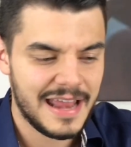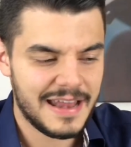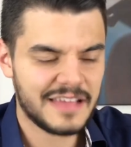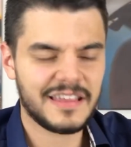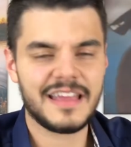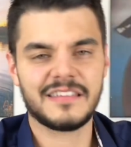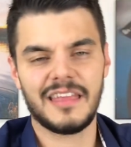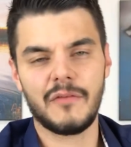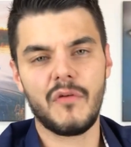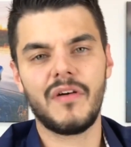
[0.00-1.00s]
Nessa
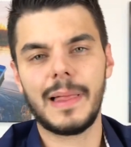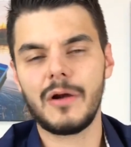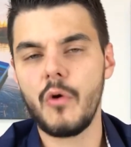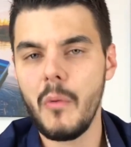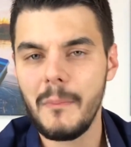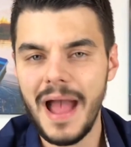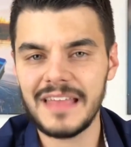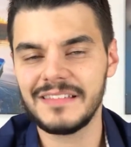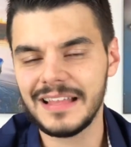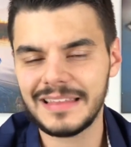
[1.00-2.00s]
resenha eu vou falar com
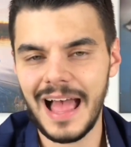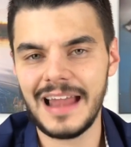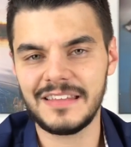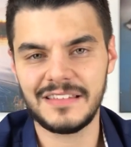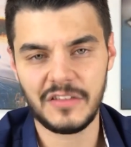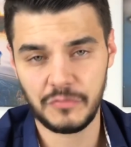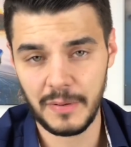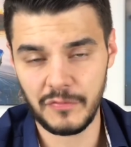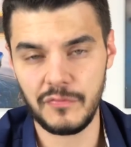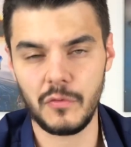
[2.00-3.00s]
mais detalhes deste
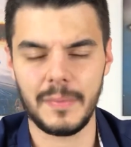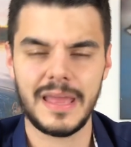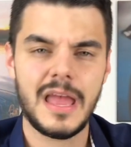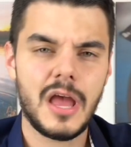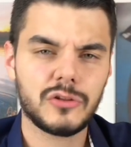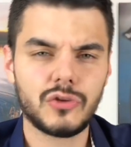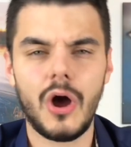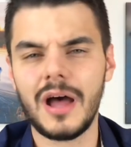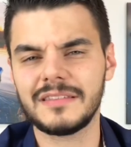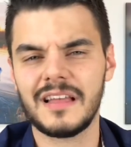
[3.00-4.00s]
perfume.
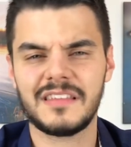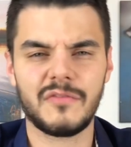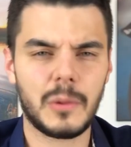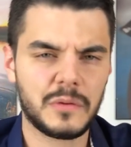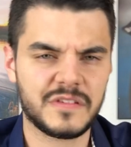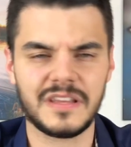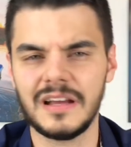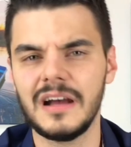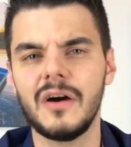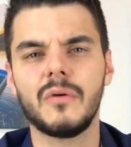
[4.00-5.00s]
Notas,
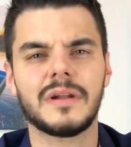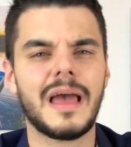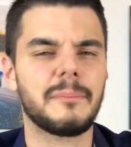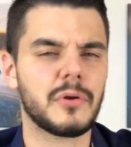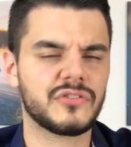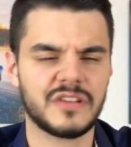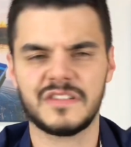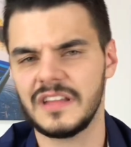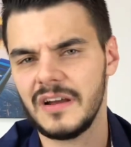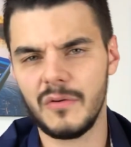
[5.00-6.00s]
evolução, né,
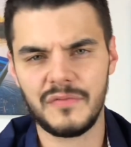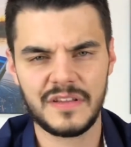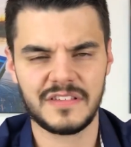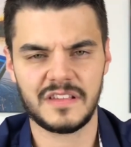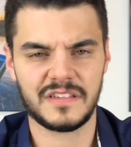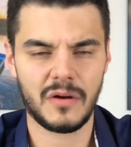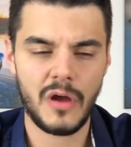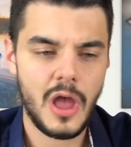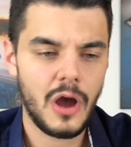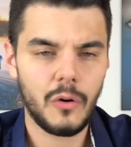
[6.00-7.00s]
projeção,
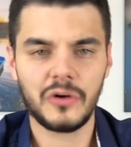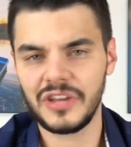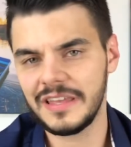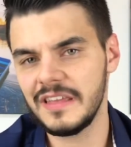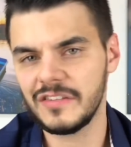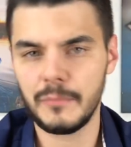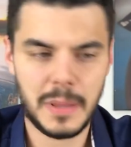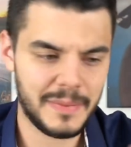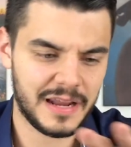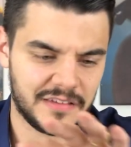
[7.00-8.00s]
fixação. Hoje aqui são
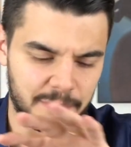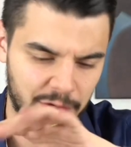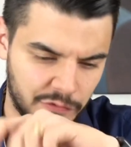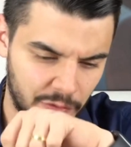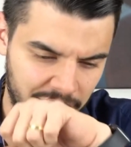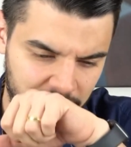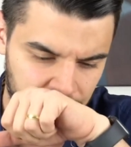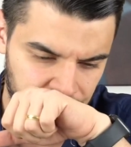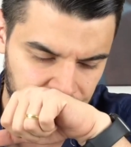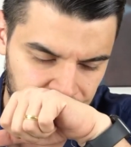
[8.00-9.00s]
primeiras impressões.